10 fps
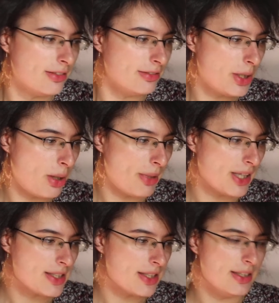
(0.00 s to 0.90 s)
Wir kommen
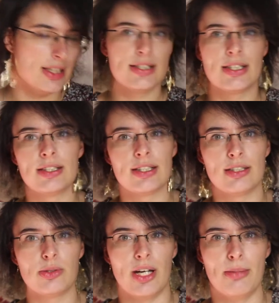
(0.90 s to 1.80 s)
als nächstes
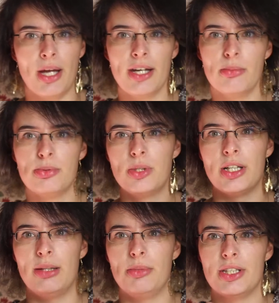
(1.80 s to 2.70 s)
zu einem anderen Buch,
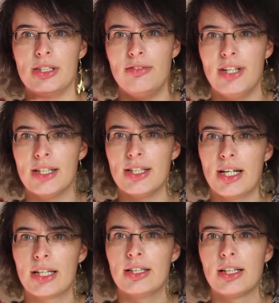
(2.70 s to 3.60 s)
nämlich Die
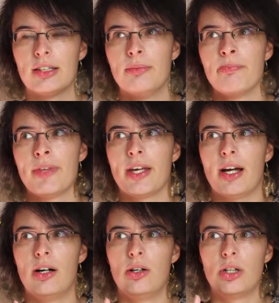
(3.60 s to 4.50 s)
Vegetarierin.
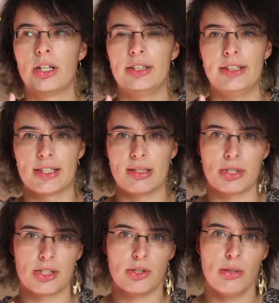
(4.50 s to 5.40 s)
Auch das habe
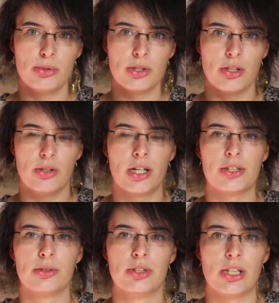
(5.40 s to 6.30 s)
ich als Hörbuch gehört
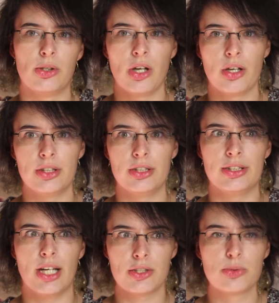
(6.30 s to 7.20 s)
und auch äh,
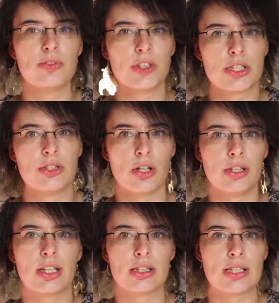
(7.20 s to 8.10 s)
dazu wird es noch
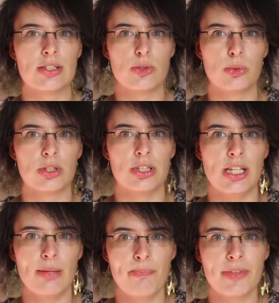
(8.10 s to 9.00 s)
eine Rezension
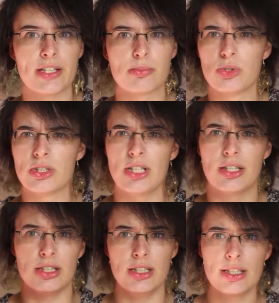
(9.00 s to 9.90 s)
geben. Das müsste dann
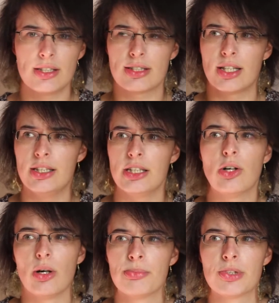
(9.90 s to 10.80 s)
die nächste sein, die
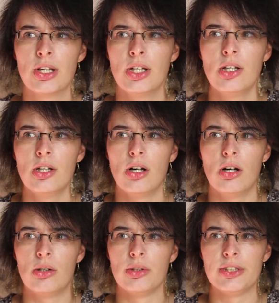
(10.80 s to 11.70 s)
kommt.
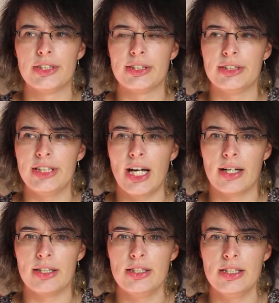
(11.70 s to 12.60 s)
Und äh, ja,
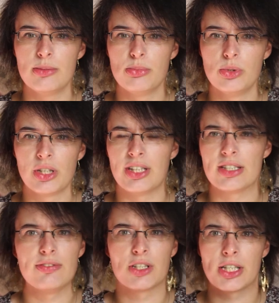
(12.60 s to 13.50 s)
in diesem Buch,
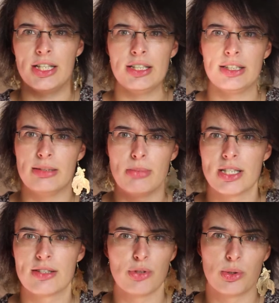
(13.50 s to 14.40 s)
das wahrscheinlich die
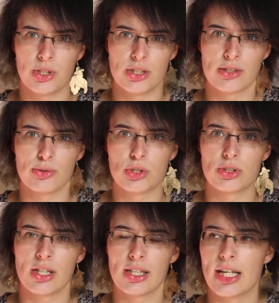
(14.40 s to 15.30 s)
meisten von euch
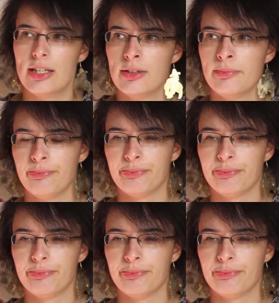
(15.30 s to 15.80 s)
inzwischen kennen,